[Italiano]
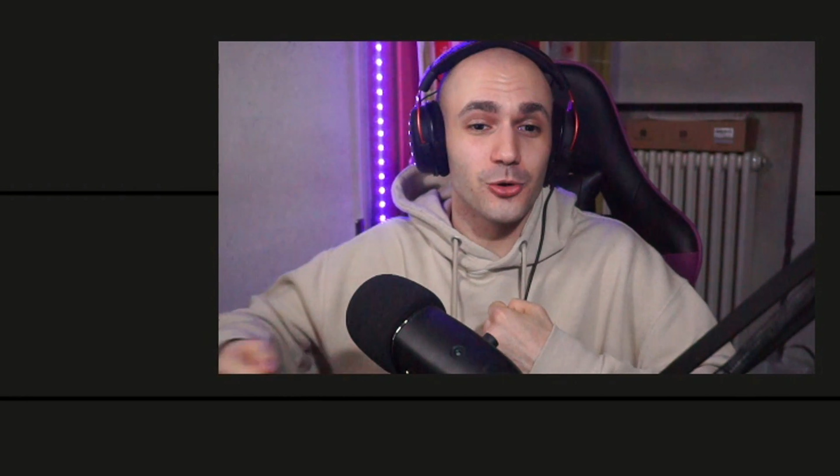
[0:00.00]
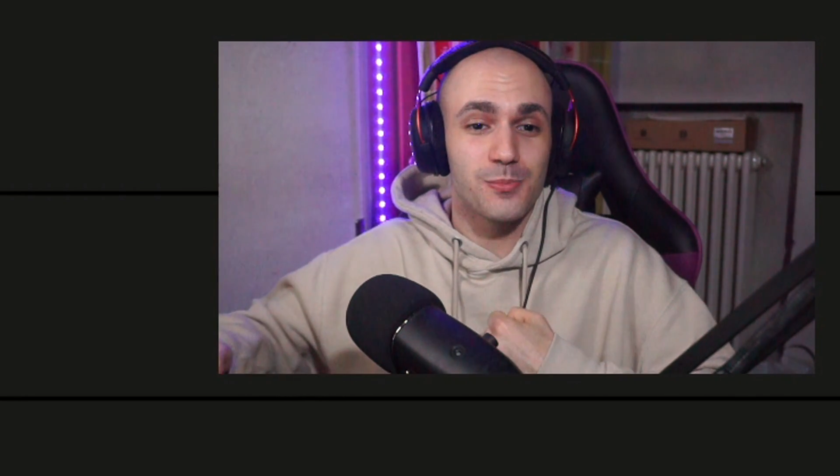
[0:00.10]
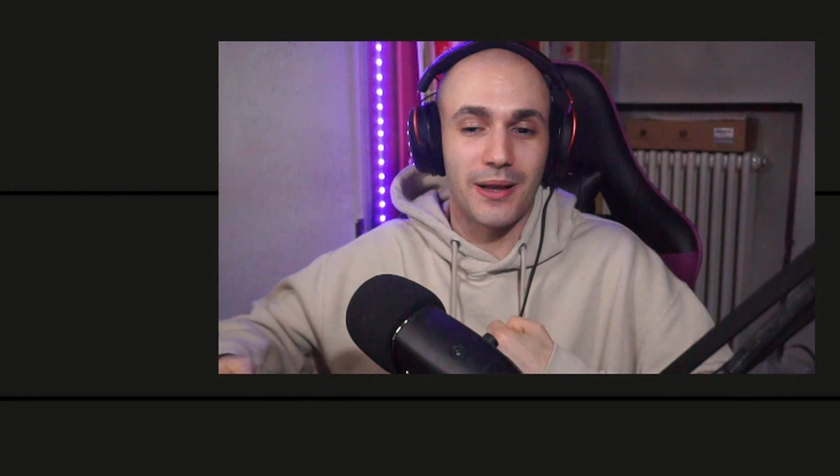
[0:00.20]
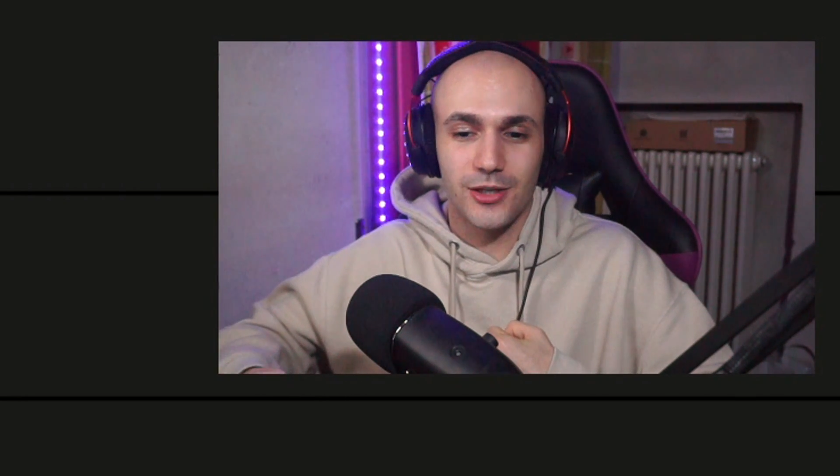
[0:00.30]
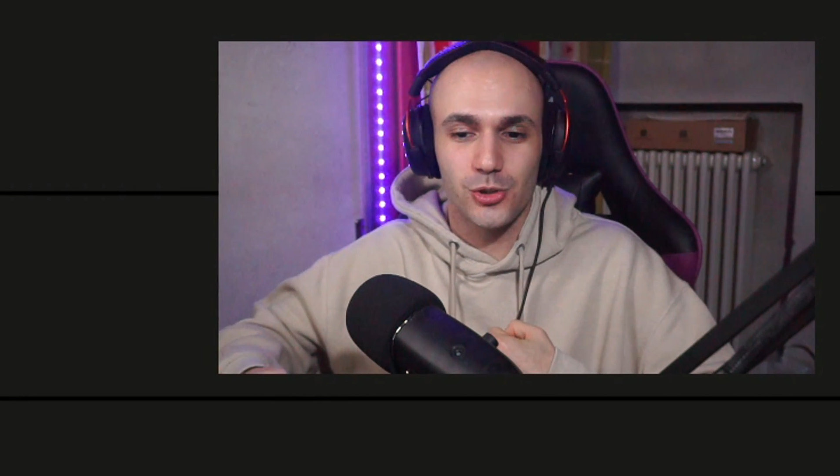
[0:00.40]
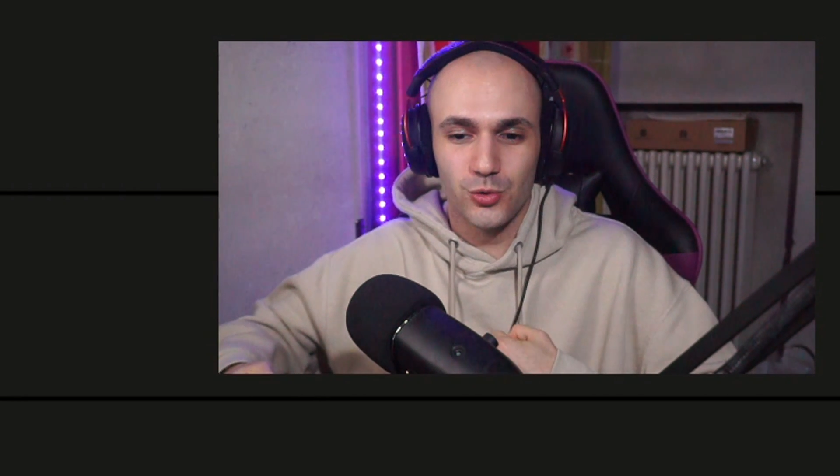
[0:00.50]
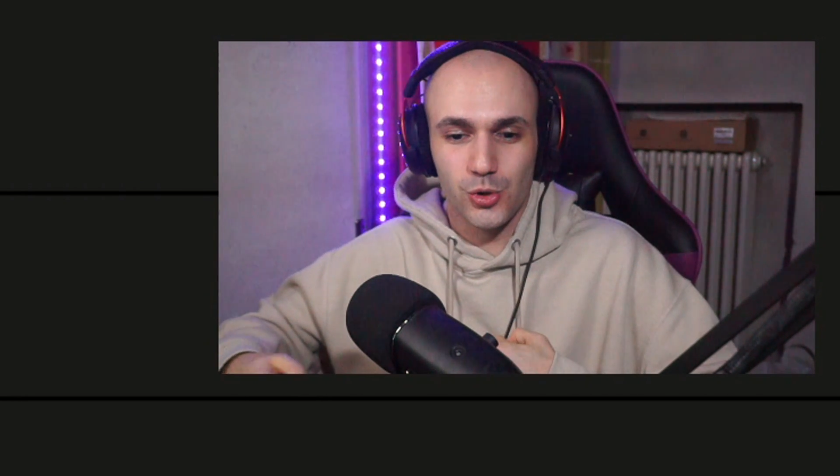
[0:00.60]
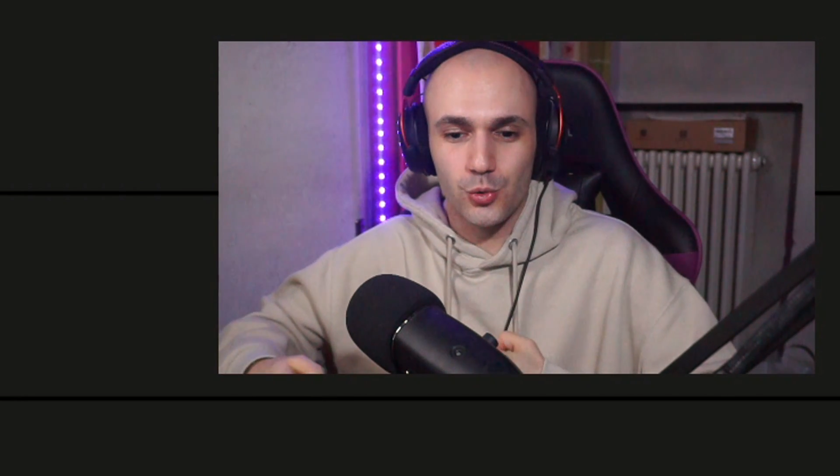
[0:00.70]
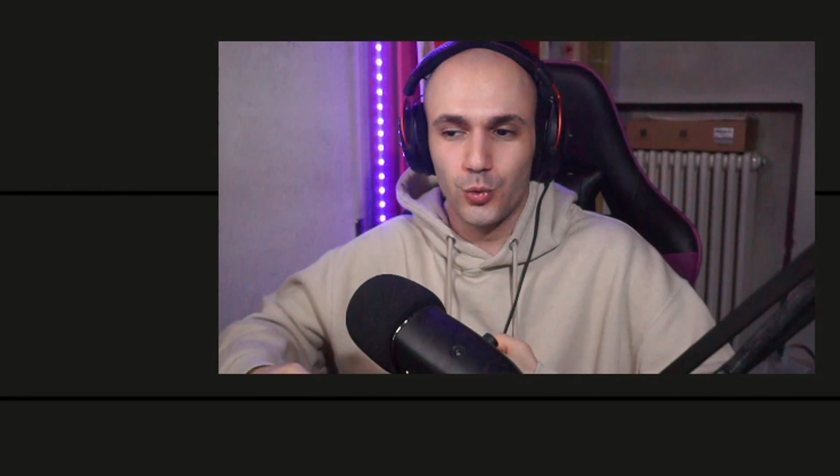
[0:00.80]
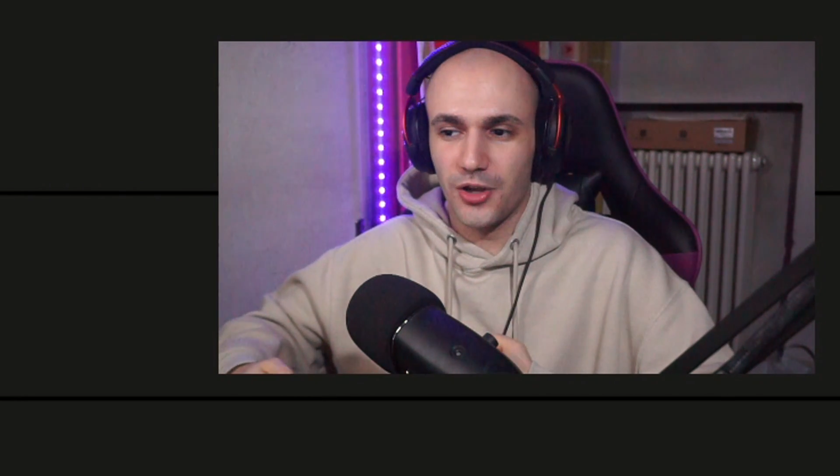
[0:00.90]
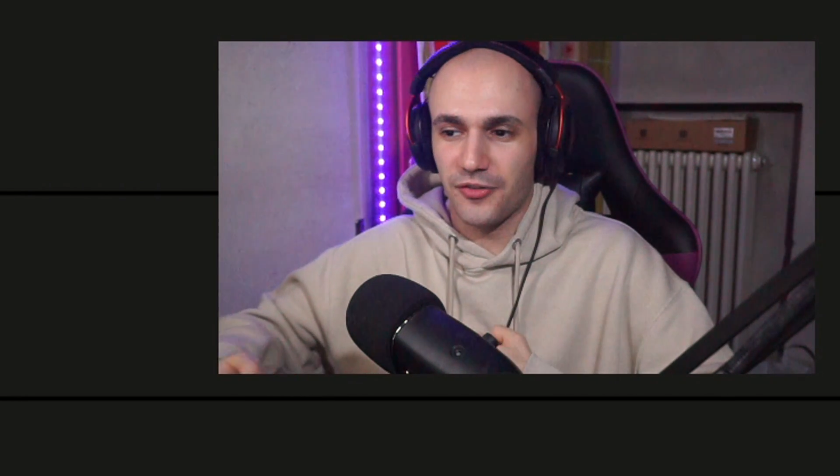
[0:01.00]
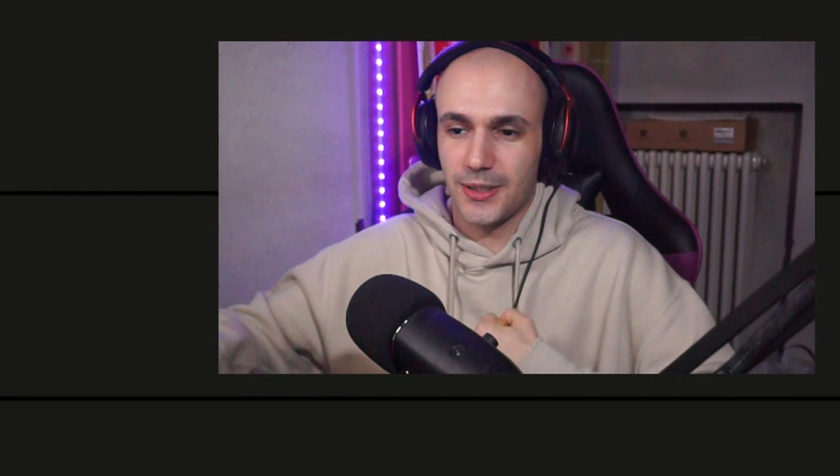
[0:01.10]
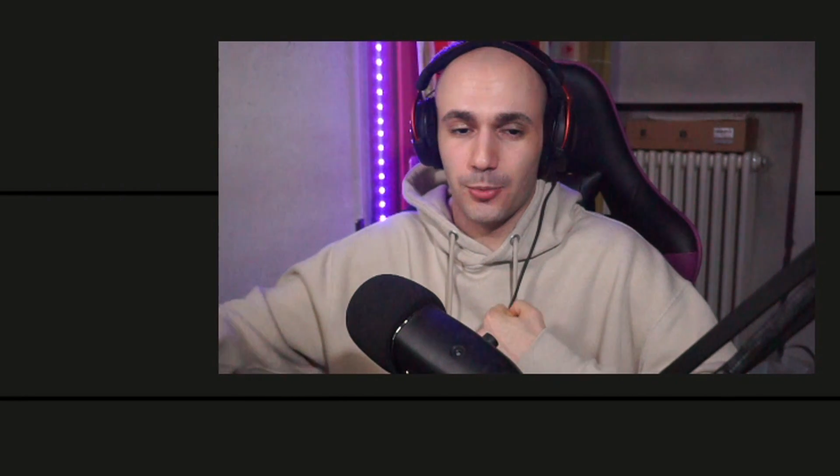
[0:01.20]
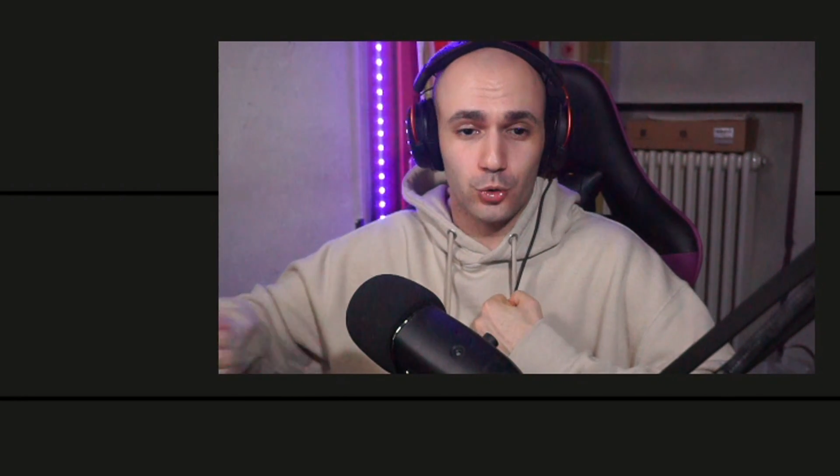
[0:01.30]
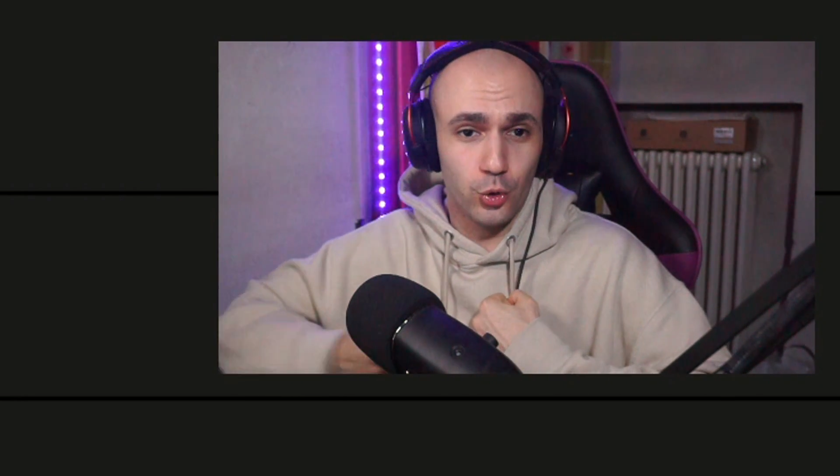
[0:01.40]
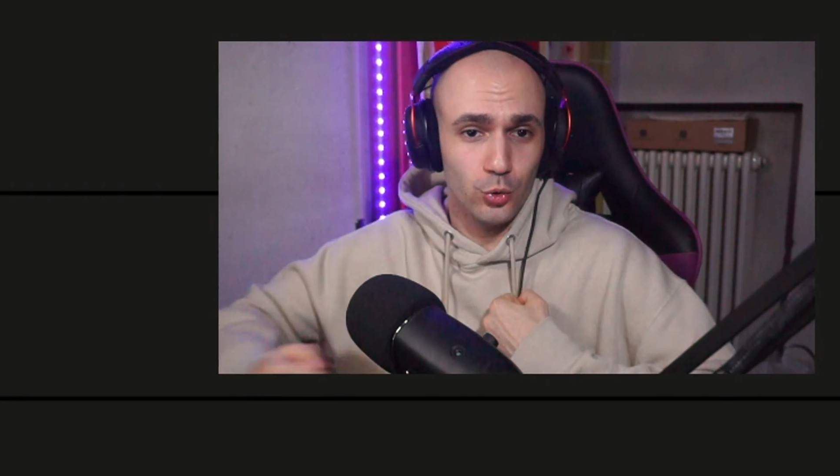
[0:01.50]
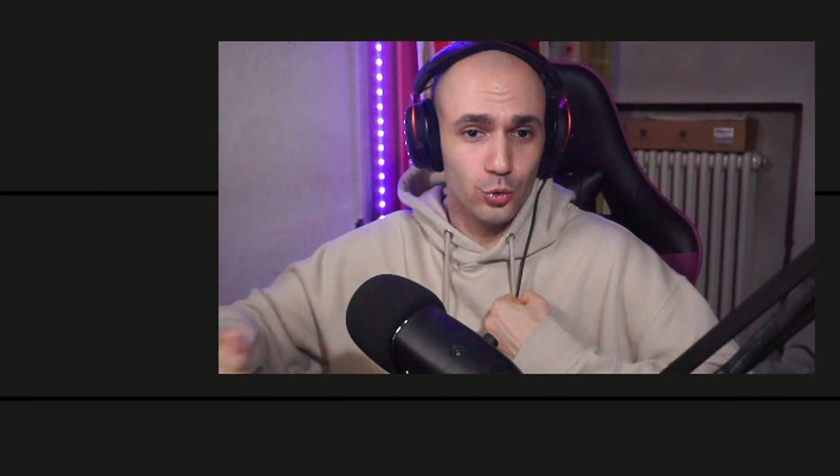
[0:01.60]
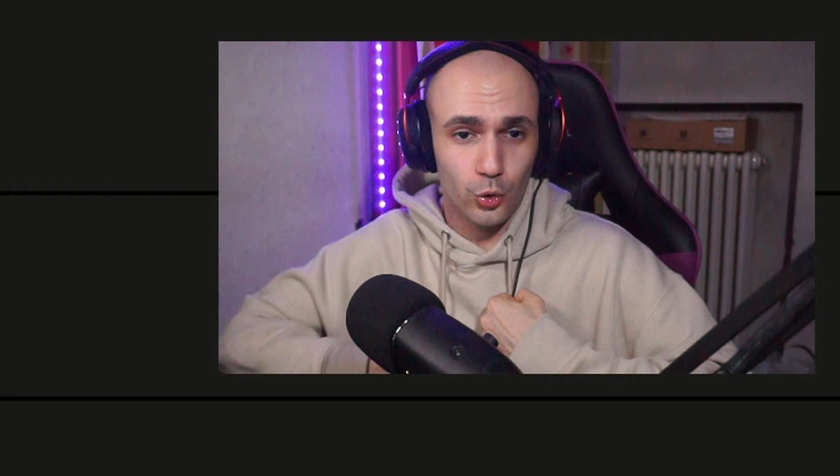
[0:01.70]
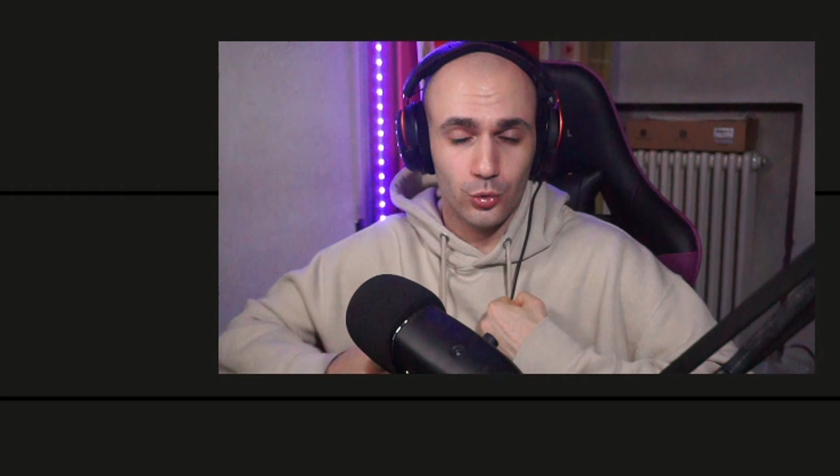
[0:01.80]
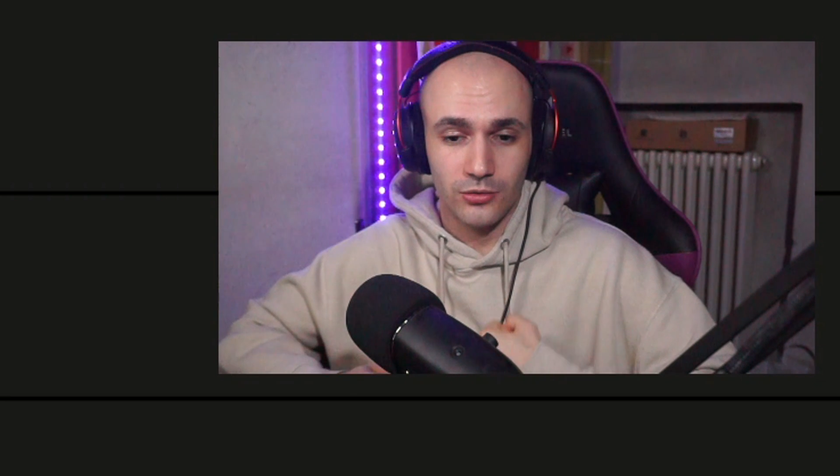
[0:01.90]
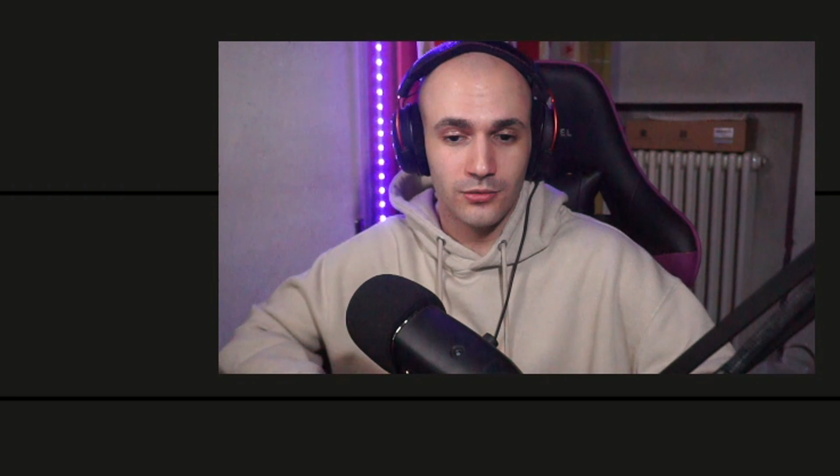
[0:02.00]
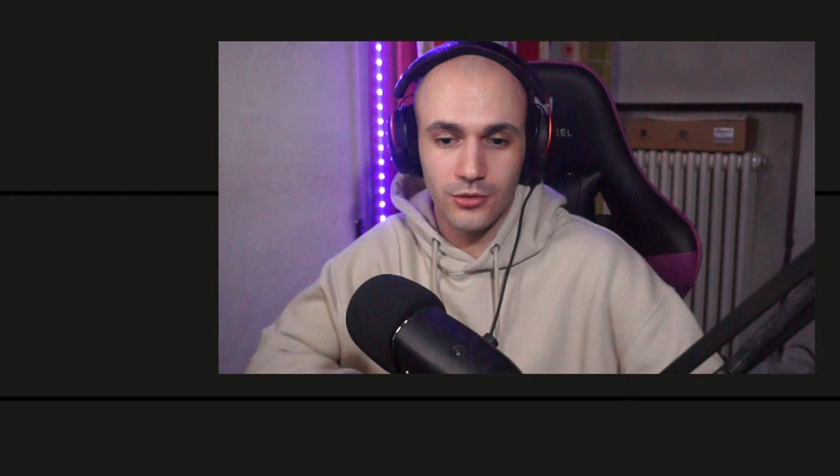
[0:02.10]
e lo sbatte sullo scudo e fa tipo tun tun.